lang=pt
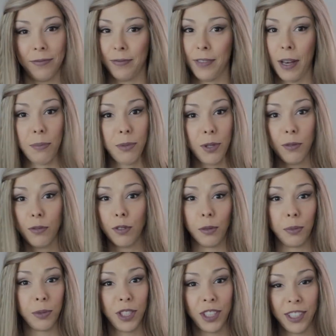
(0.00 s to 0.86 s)

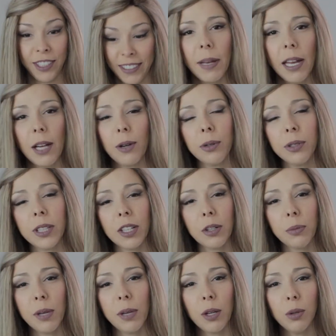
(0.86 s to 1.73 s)
Vaptvult.
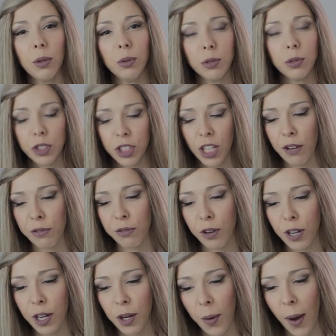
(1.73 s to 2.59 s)
Pergunta número 1. Um, já
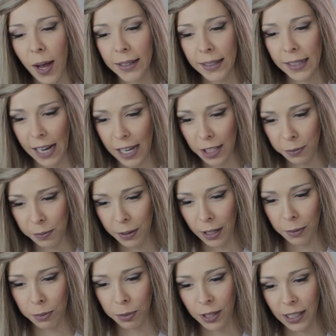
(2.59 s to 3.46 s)
foi enquadrado
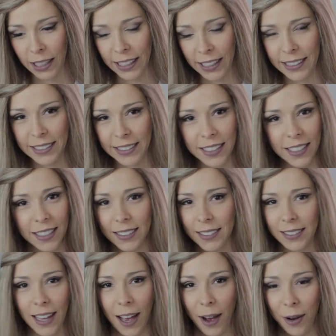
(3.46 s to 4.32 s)
pela polícia?
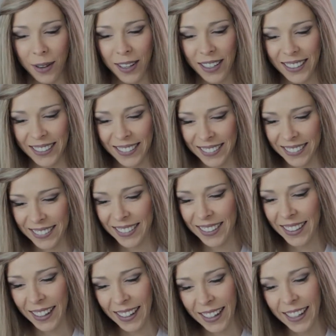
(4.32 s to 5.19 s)
Não.
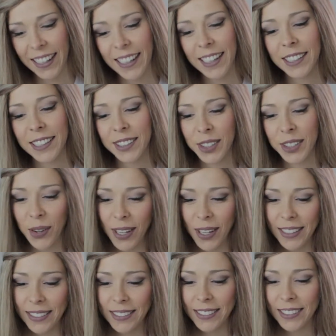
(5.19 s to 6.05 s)

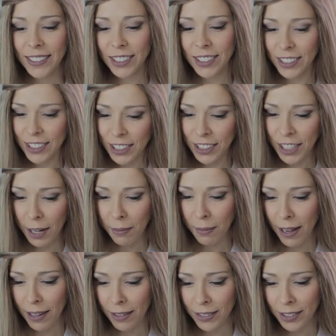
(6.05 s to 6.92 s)
2. Te
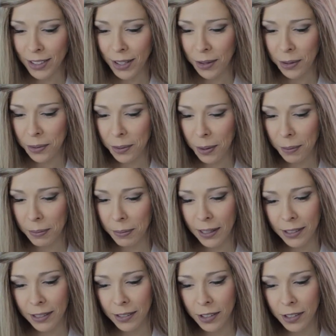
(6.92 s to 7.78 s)
chamaram de algum
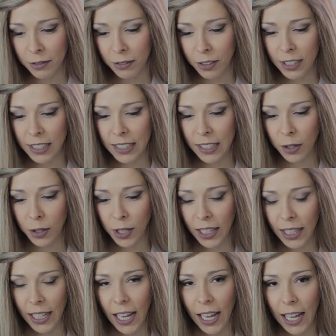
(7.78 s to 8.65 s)
apelido que você
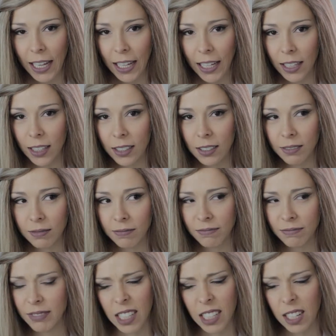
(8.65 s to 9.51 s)
odeia?
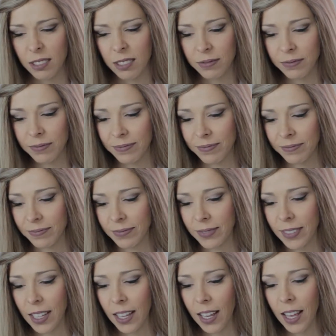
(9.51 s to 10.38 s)
Não.
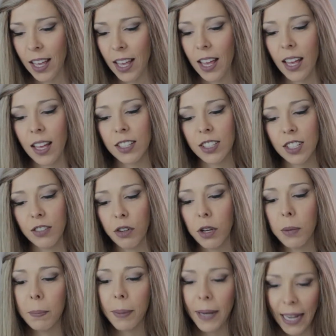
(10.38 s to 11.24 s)
Já
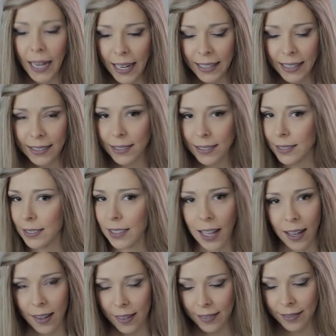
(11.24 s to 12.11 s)
foi preso?
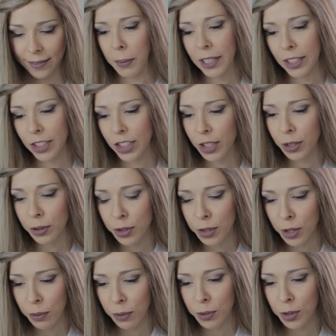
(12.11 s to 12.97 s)
Não. Mentiu
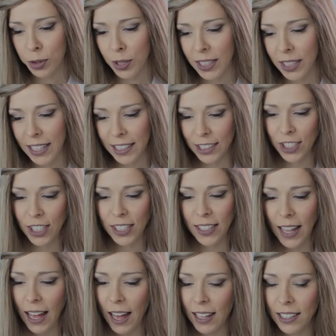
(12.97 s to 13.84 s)
sobre sua
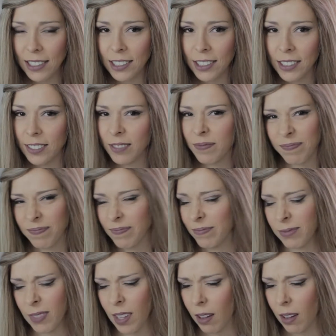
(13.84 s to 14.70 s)
identidade?
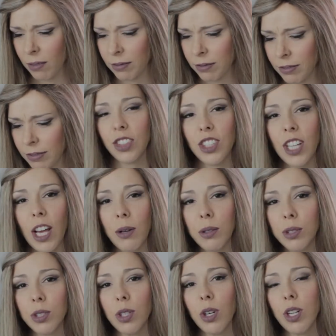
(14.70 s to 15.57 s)
Não. Já
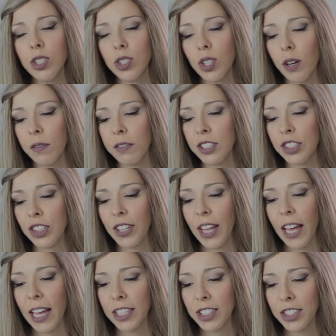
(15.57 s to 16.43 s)
usou escova de
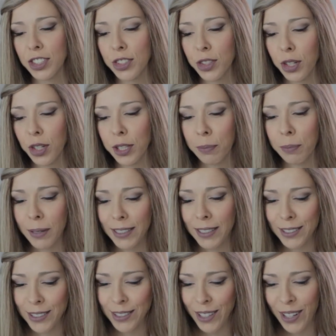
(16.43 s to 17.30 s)
dente de outra
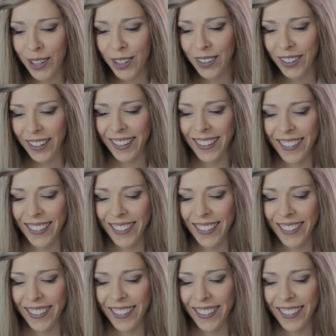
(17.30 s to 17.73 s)
pessoa?